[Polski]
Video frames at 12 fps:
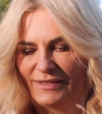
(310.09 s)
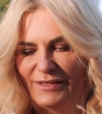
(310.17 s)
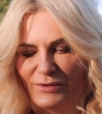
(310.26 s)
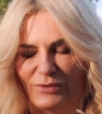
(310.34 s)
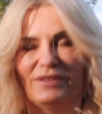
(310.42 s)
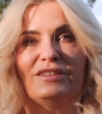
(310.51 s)

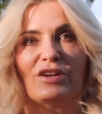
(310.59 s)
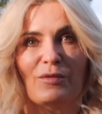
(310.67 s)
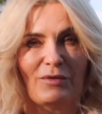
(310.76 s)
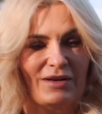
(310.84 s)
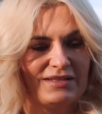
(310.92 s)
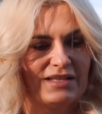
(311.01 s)
kilku dni,
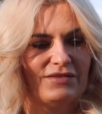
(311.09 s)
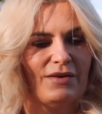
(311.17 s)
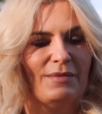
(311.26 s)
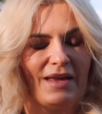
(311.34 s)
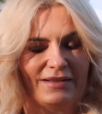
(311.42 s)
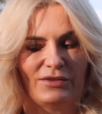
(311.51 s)
tylko pokazać
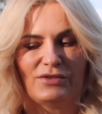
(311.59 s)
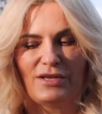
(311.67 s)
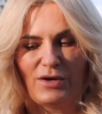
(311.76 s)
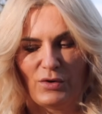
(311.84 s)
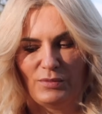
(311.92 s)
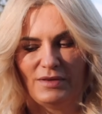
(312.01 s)
Wam, jak to
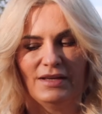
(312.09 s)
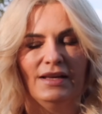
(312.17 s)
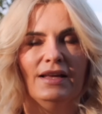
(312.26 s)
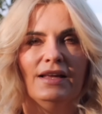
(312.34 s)
się robi.